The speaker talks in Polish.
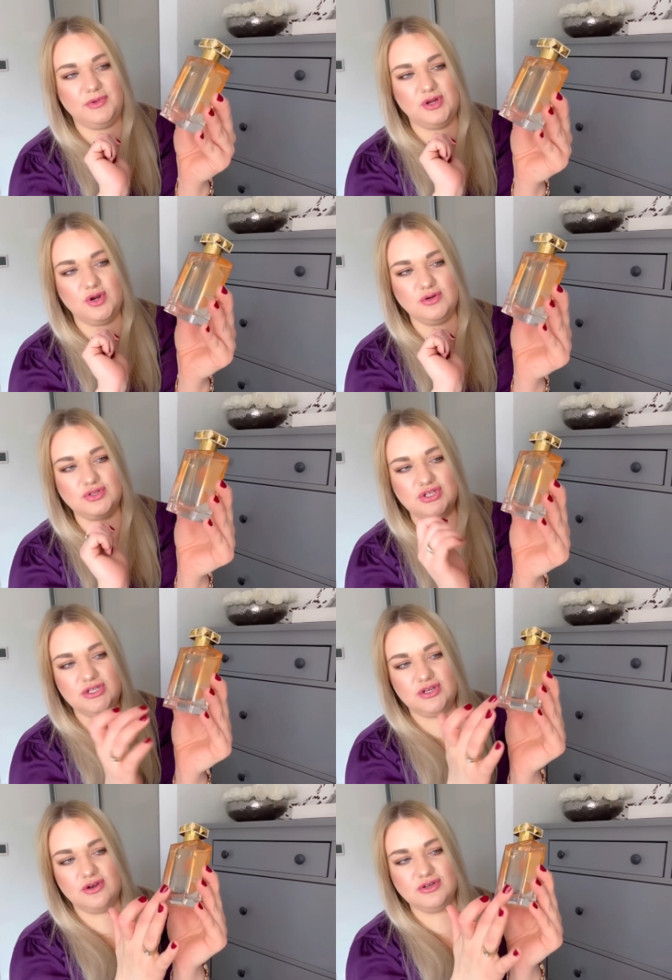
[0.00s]

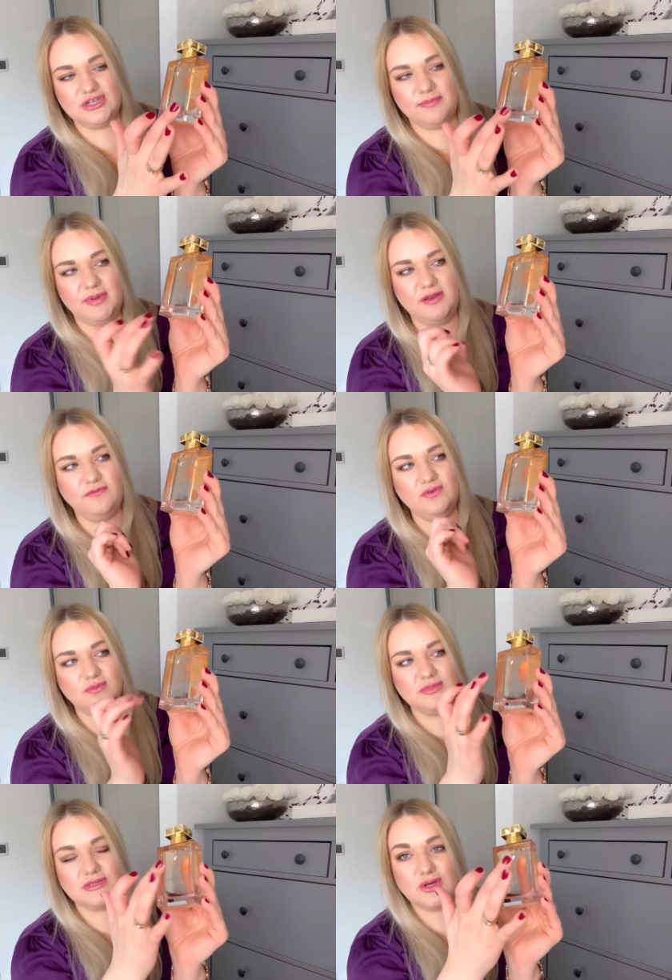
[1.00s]
roży, roża,
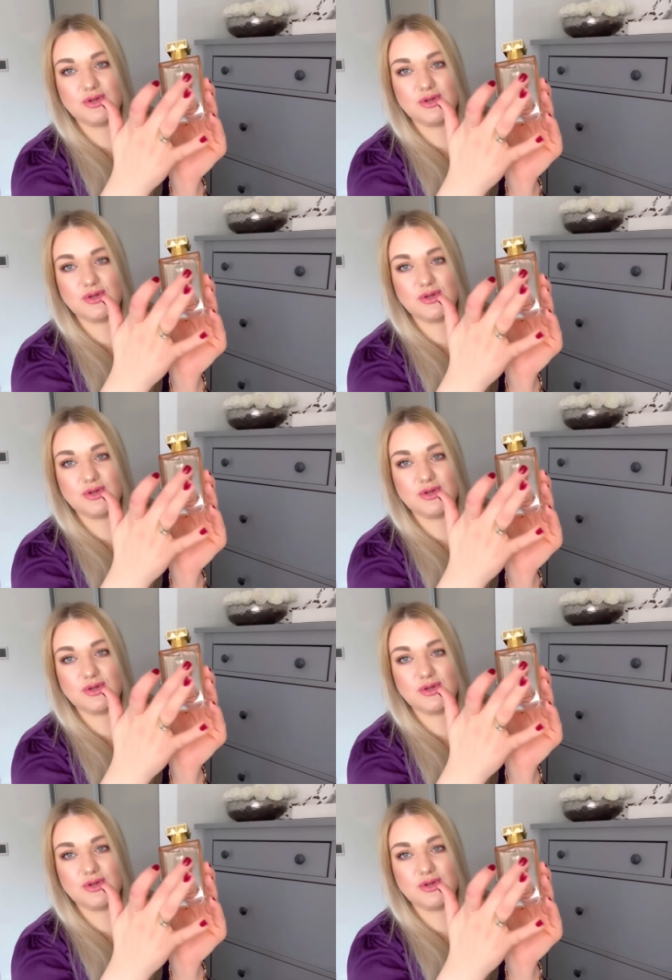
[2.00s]
perfums,